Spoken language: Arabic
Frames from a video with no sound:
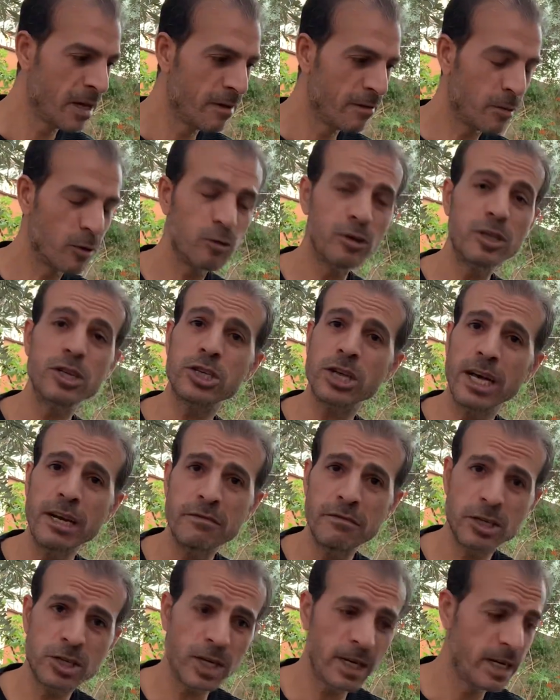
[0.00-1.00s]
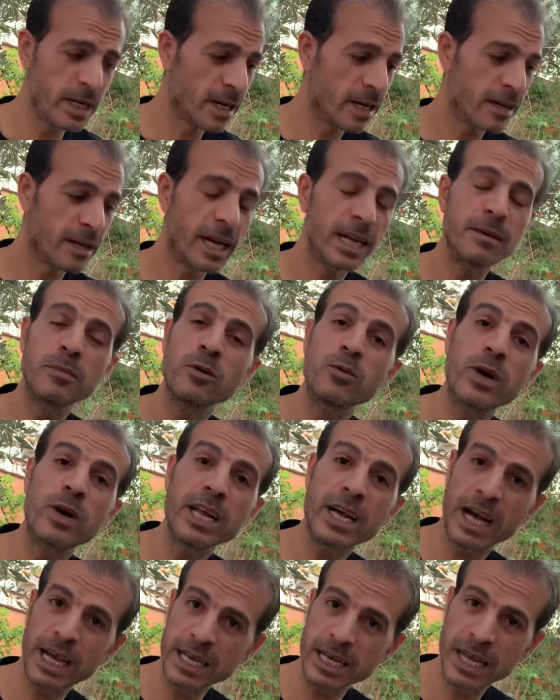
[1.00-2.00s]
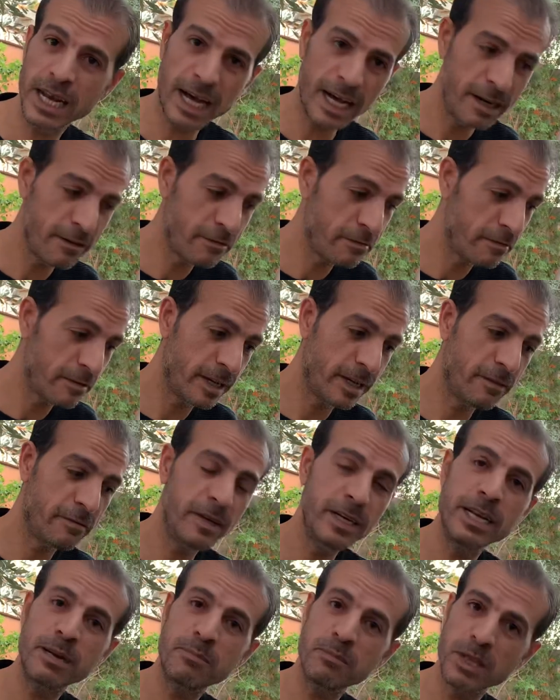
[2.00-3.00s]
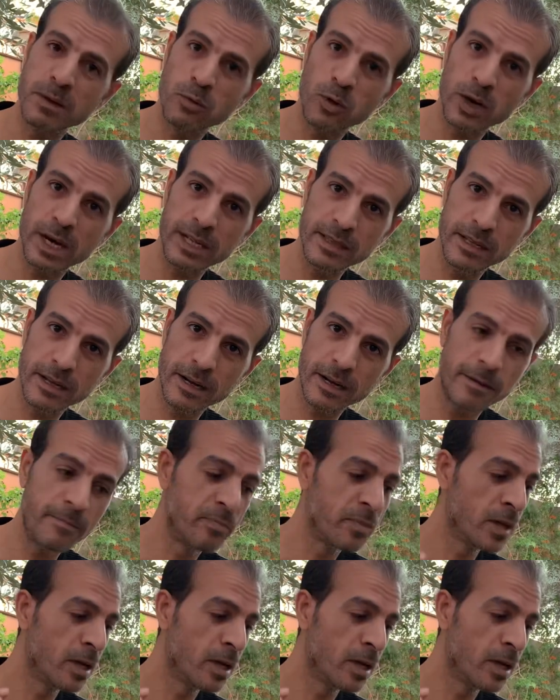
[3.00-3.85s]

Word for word: ما كنتش عارف ايش هي انا من وانا عيل عارف ان في نبته مخدره